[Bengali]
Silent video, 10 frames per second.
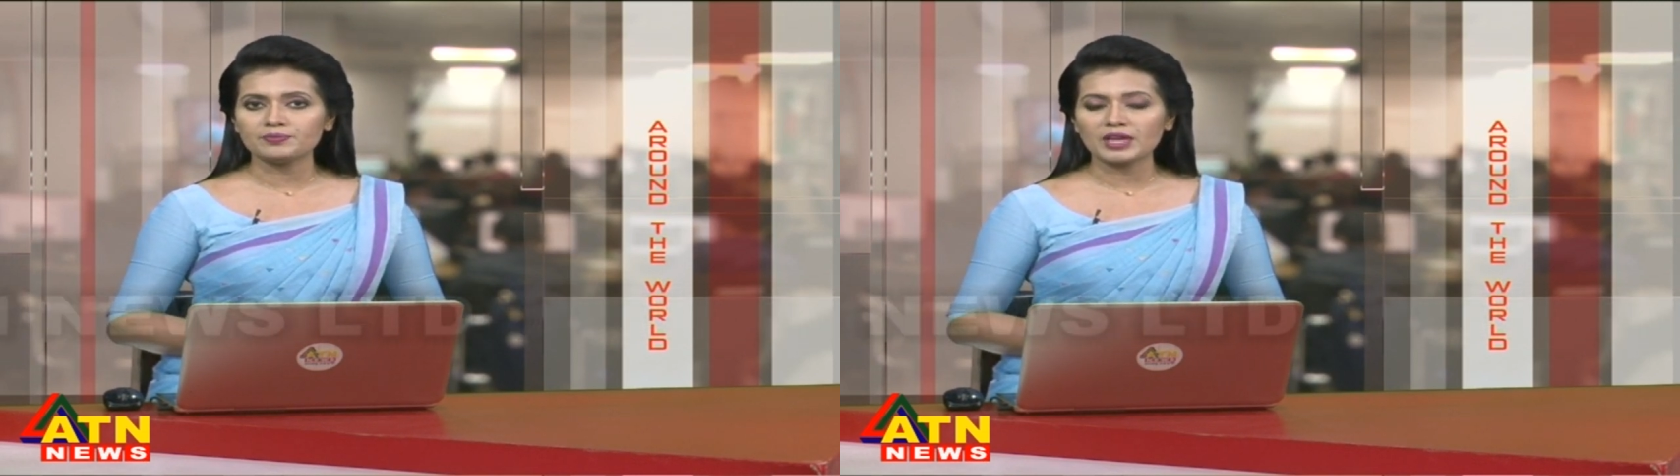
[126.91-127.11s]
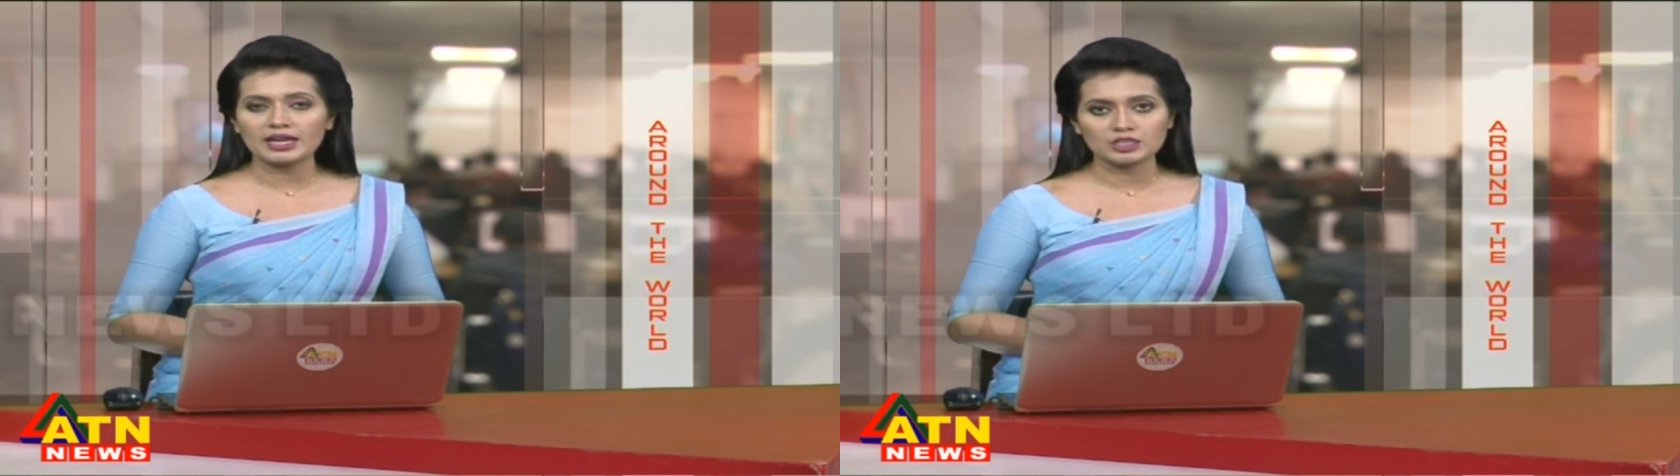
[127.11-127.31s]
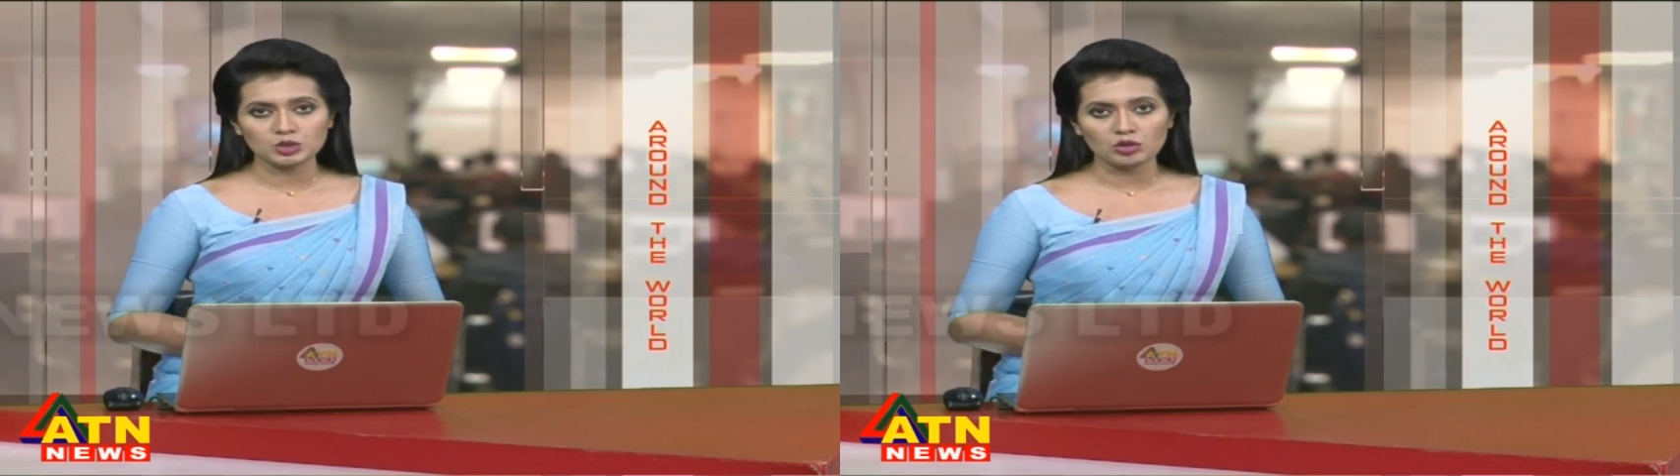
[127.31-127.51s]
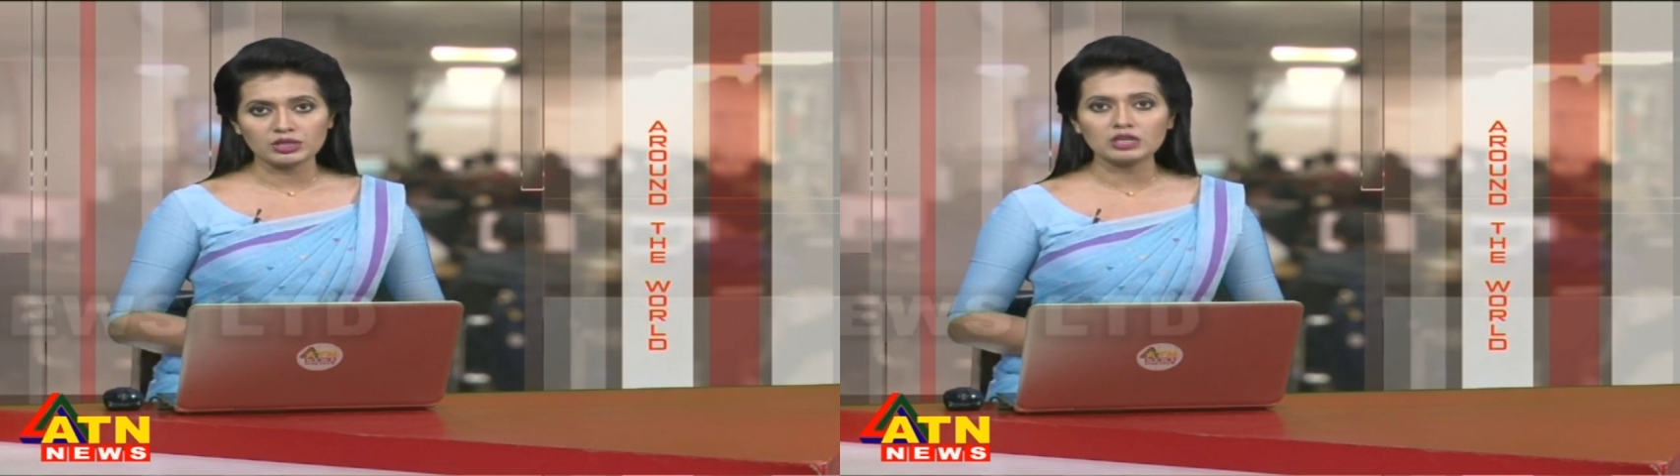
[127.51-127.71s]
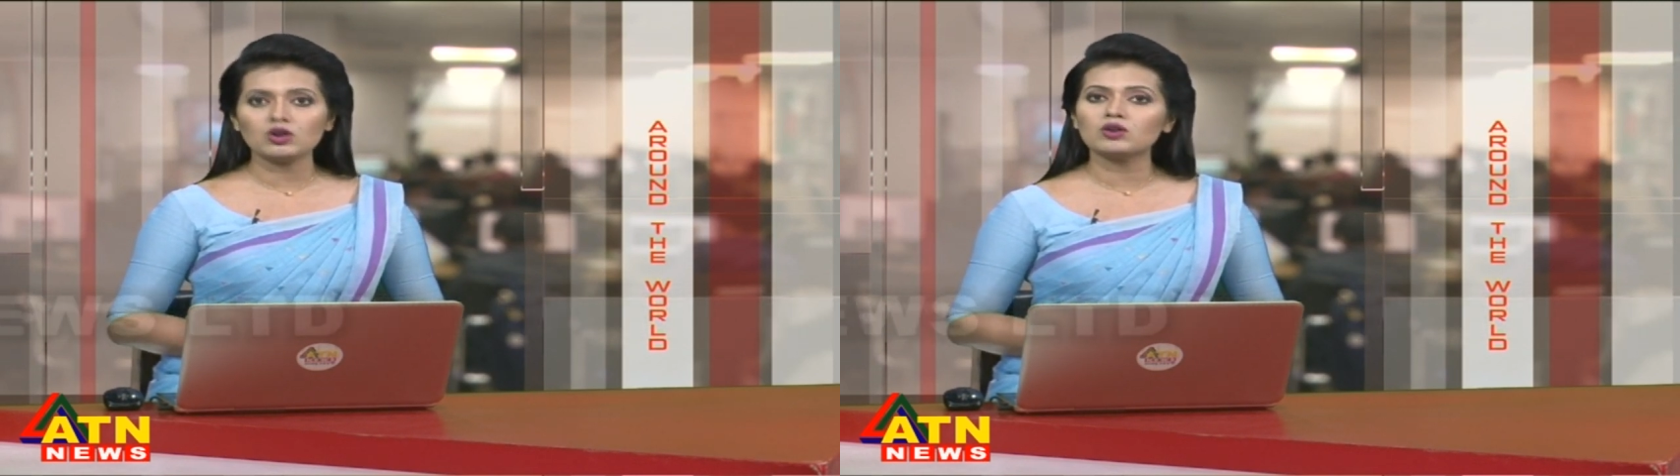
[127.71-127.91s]
একই সঙ্গে
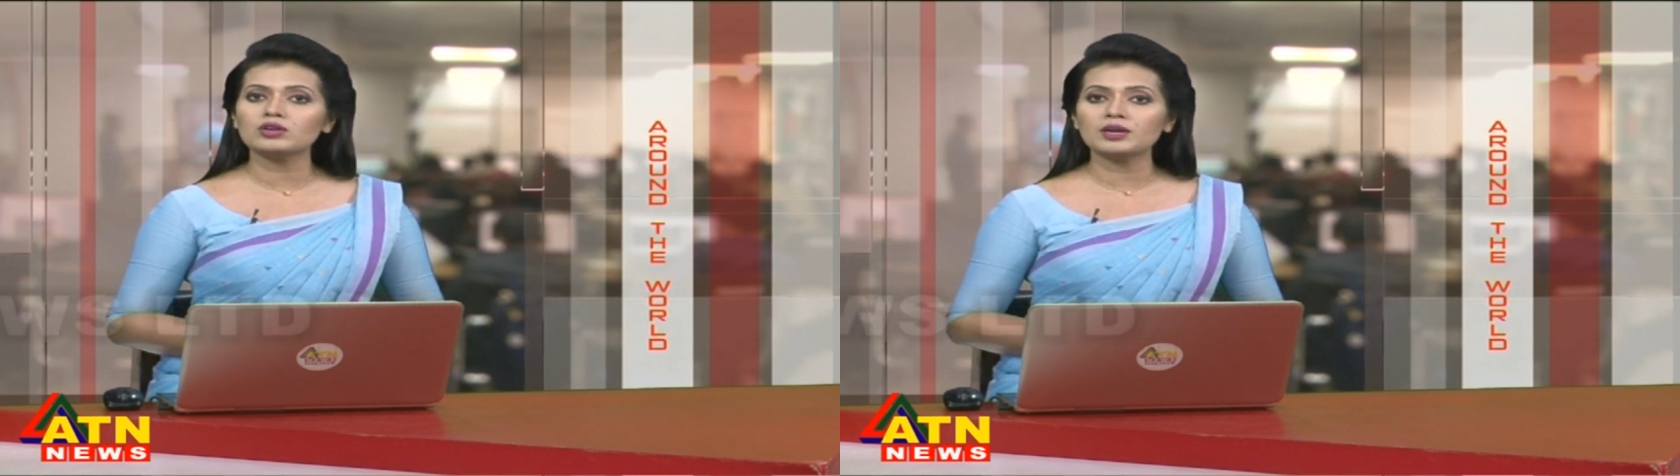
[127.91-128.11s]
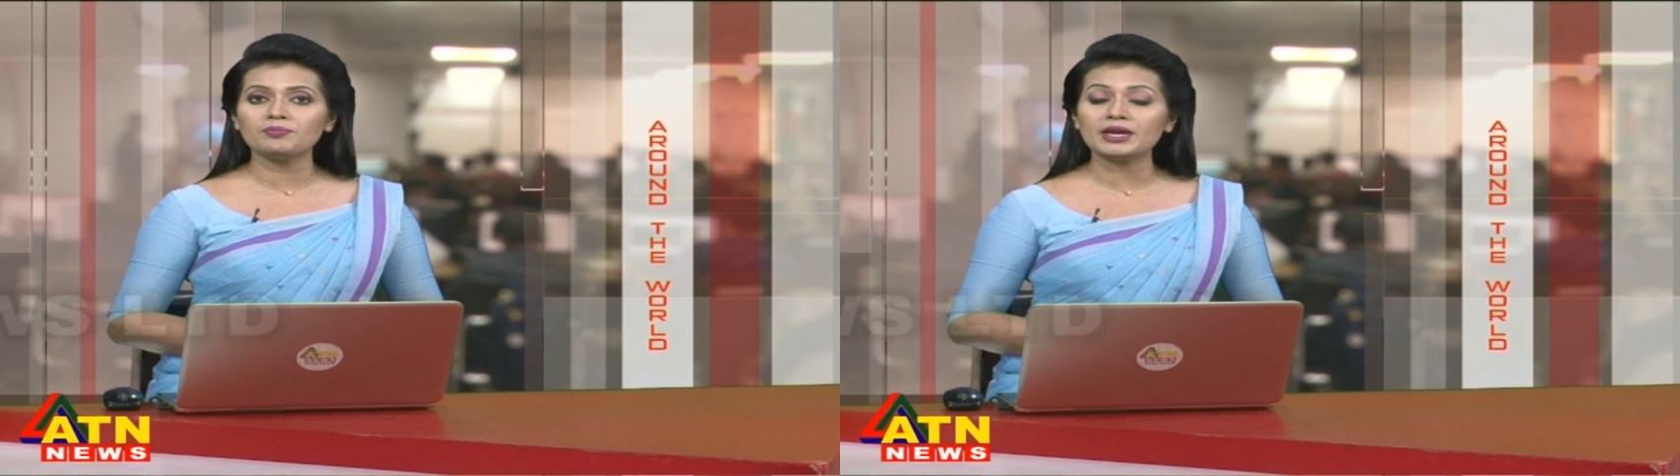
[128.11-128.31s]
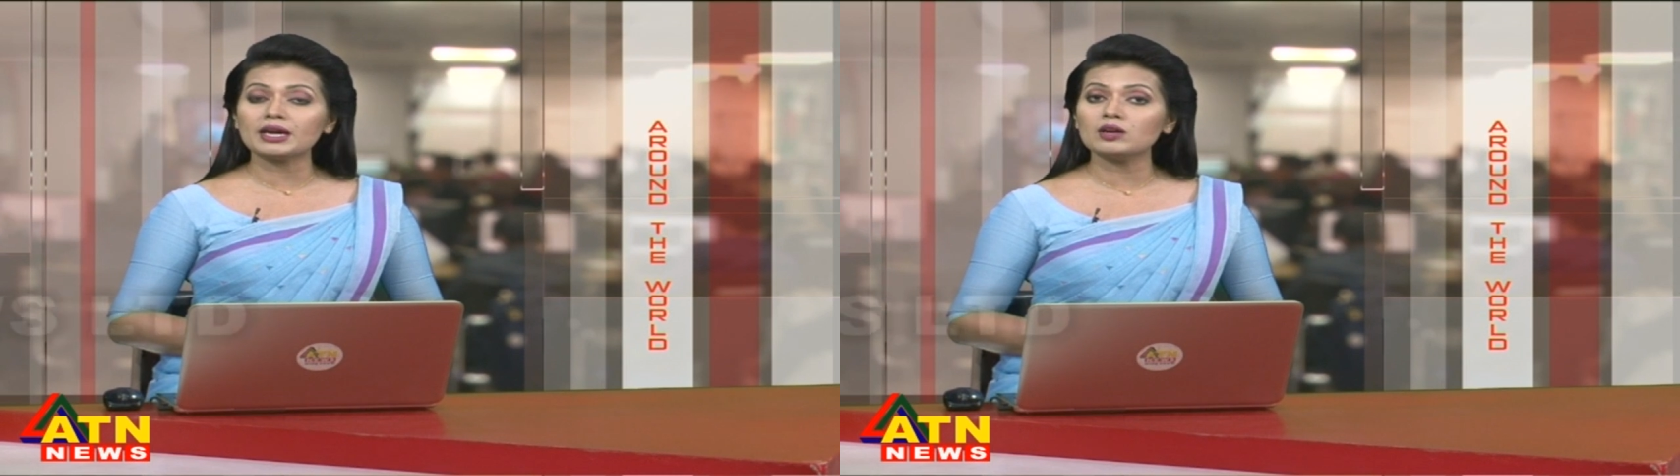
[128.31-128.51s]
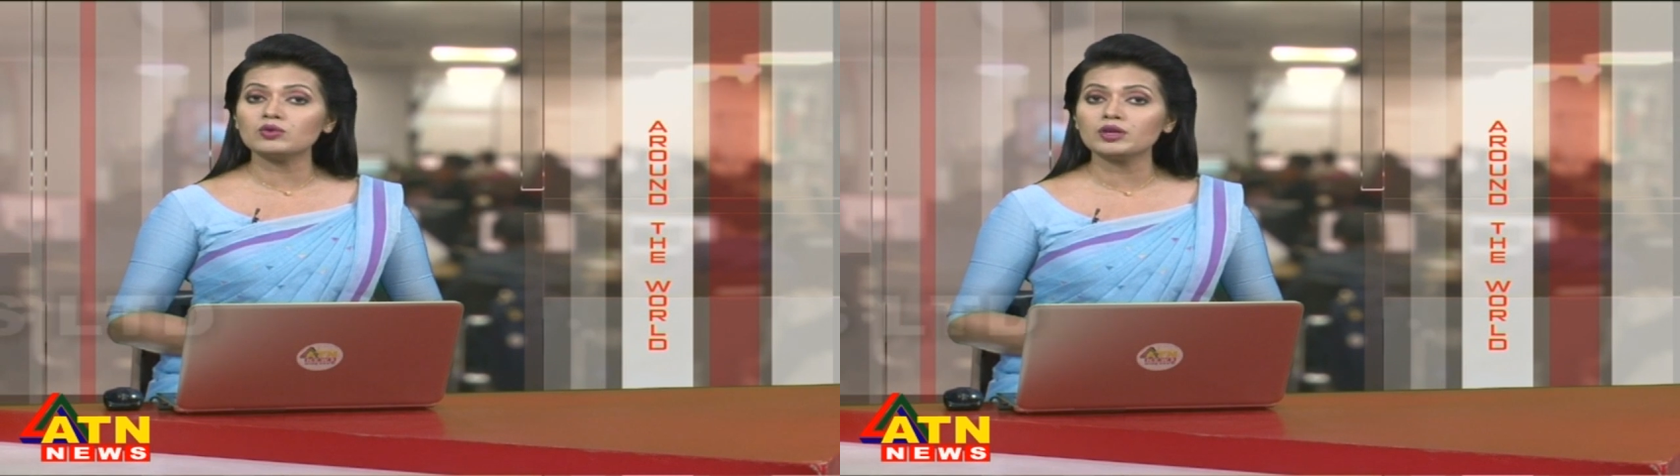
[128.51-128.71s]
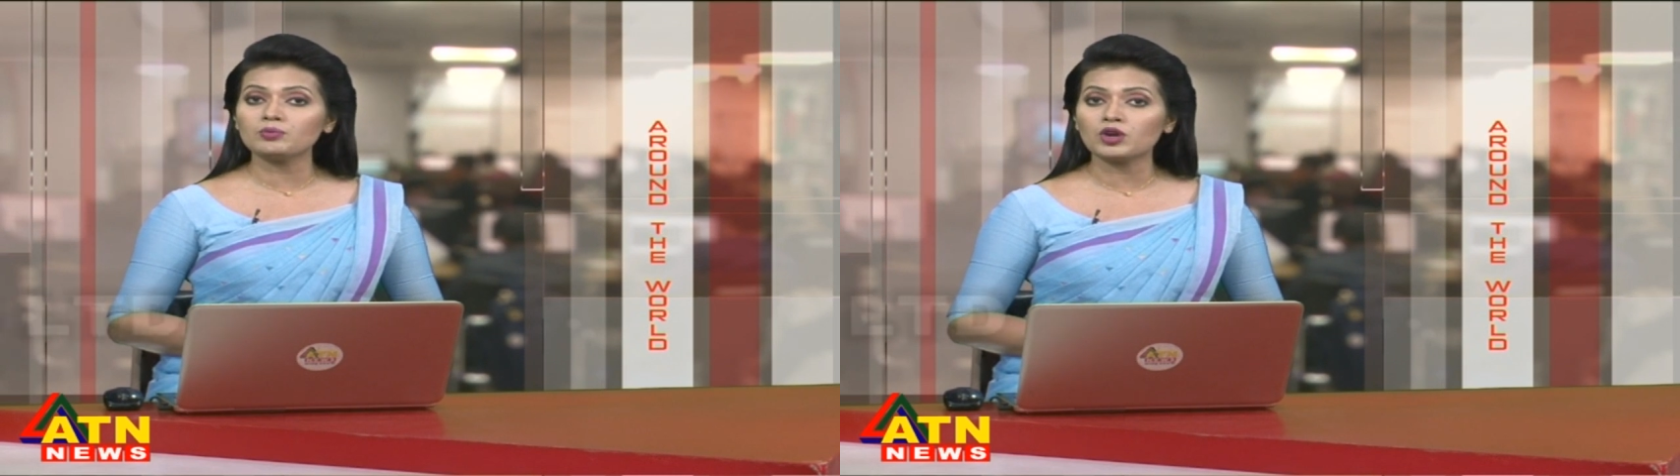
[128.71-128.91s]
করোনায় বেকার
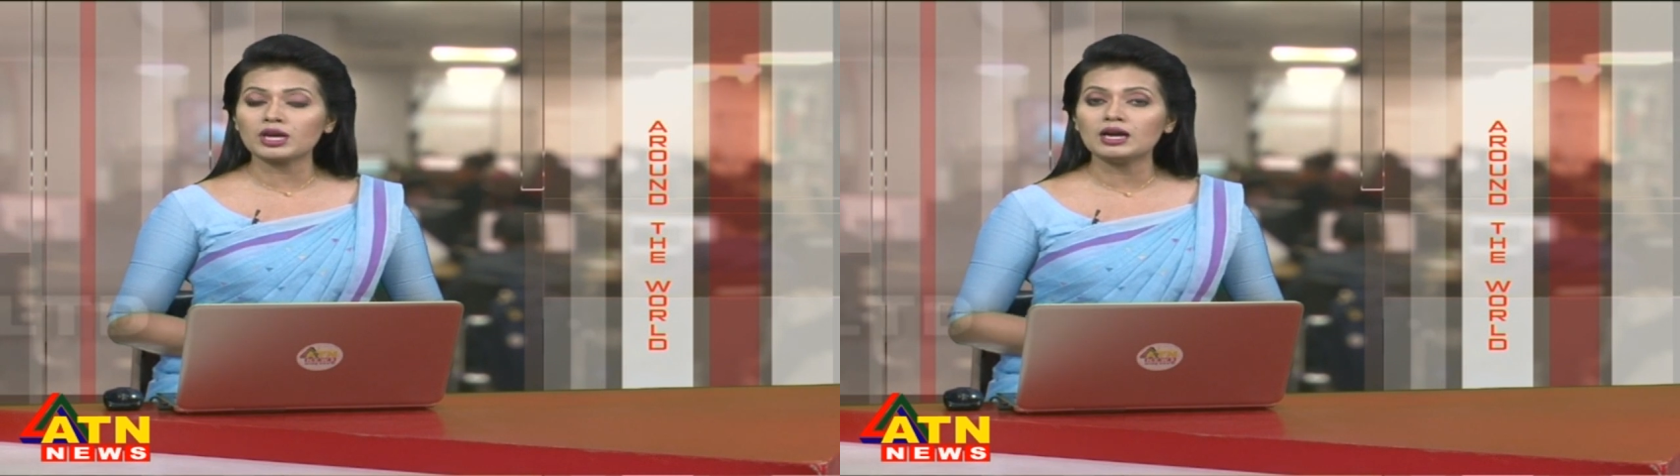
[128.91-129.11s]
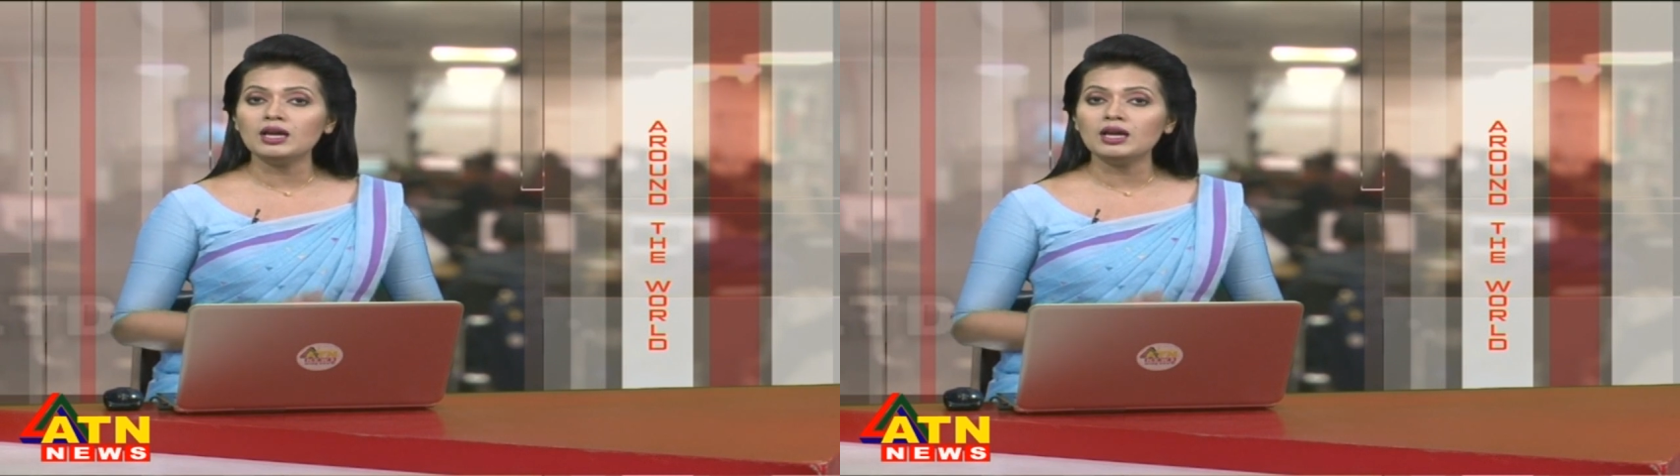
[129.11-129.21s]
হয়ে পড়া